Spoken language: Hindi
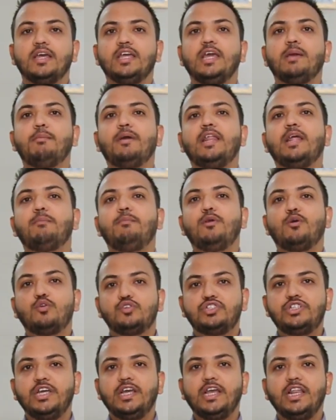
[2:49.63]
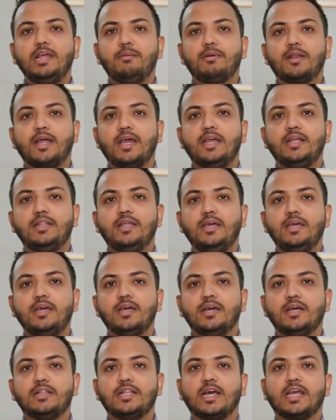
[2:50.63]
ये मैंने अपनी खुशी के लिए बनाई थी
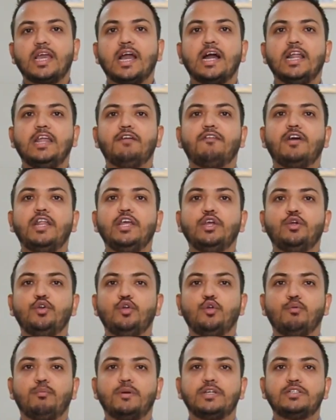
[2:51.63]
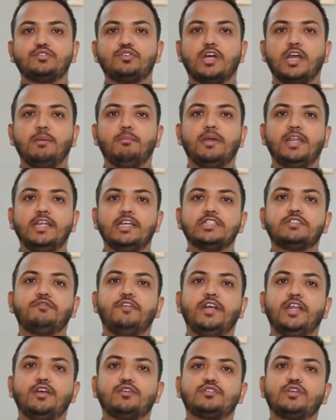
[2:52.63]
ताकि आने वाले यूट्यूबर्स जो है मेरी इस
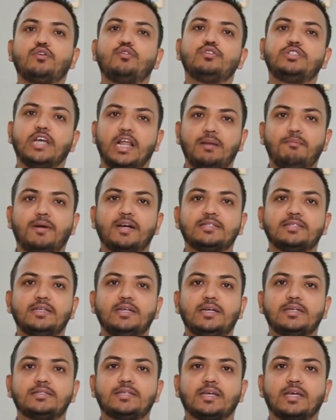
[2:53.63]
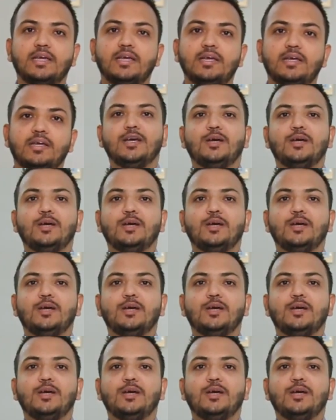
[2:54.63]
वीडियो से कुछ हेल्प हासिल कर सकें